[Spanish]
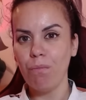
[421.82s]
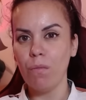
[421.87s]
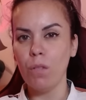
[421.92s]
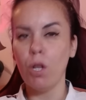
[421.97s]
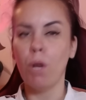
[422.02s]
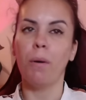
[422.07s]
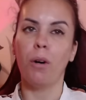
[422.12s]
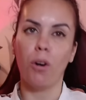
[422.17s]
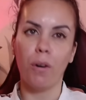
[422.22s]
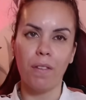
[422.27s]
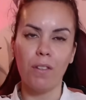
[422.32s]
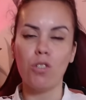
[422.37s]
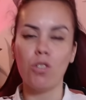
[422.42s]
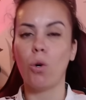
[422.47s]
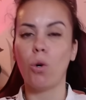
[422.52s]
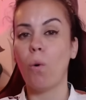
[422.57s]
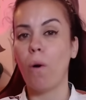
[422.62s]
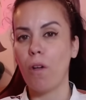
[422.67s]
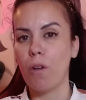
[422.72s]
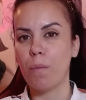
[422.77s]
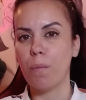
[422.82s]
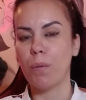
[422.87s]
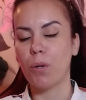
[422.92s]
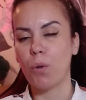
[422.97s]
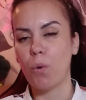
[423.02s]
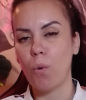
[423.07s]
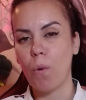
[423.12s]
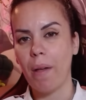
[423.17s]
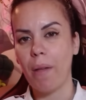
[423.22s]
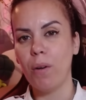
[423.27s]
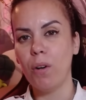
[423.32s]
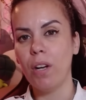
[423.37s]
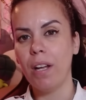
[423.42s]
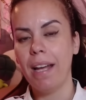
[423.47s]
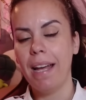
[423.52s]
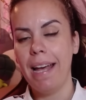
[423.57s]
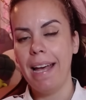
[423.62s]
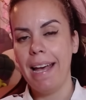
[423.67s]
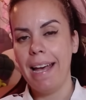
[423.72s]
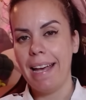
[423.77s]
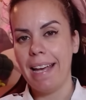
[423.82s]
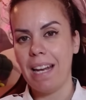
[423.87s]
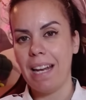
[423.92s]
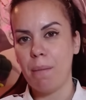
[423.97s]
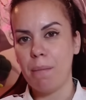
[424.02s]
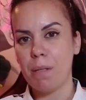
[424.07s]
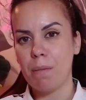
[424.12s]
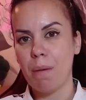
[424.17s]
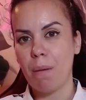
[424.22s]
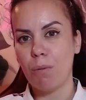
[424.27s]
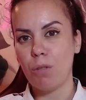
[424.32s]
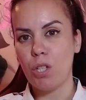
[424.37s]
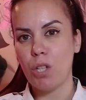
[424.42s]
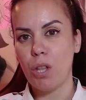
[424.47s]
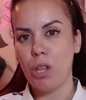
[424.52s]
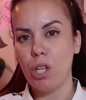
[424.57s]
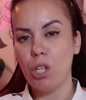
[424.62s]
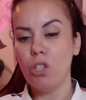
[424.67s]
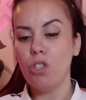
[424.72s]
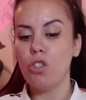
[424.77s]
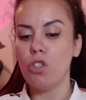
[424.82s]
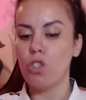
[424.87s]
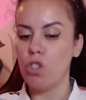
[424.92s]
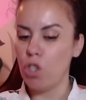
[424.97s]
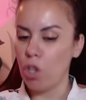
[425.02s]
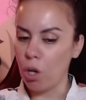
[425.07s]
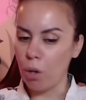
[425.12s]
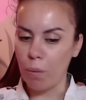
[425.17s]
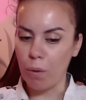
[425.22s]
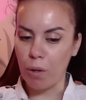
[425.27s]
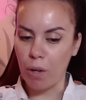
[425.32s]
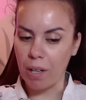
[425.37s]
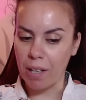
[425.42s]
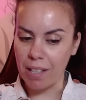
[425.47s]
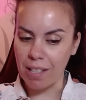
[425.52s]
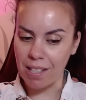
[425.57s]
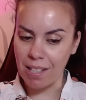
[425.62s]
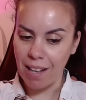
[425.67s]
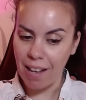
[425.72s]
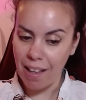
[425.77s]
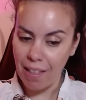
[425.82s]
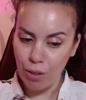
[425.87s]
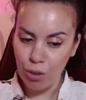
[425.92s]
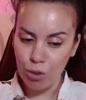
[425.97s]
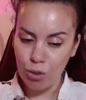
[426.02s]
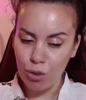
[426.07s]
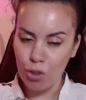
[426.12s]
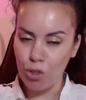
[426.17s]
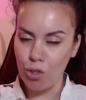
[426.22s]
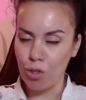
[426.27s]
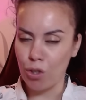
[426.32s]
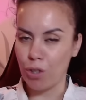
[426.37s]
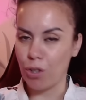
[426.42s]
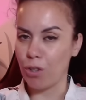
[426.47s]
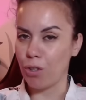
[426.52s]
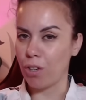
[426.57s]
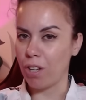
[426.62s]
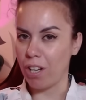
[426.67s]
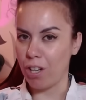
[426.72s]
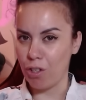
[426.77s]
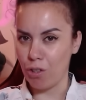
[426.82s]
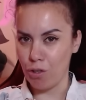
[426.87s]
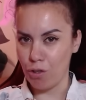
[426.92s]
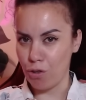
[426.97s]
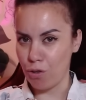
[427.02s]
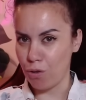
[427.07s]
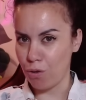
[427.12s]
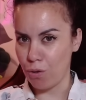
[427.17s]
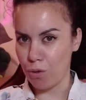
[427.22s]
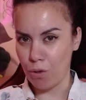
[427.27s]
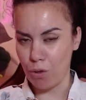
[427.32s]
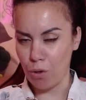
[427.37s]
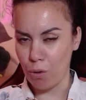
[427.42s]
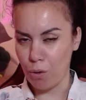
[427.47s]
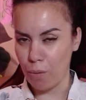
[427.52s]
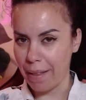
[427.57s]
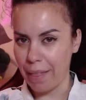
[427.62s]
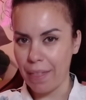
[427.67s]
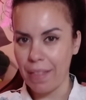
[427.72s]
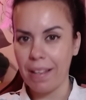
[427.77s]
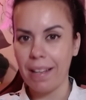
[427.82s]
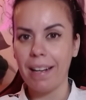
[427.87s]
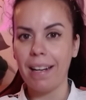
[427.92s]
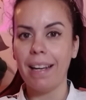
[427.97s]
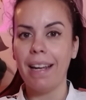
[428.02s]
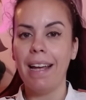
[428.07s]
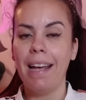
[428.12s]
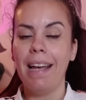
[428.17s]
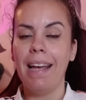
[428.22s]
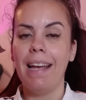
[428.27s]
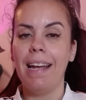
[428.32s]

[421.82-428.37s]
o mejor dicho, jugador por jugador, en la misma posición. Yo lo veo arriesgado, yo creo que no lo va a hacer.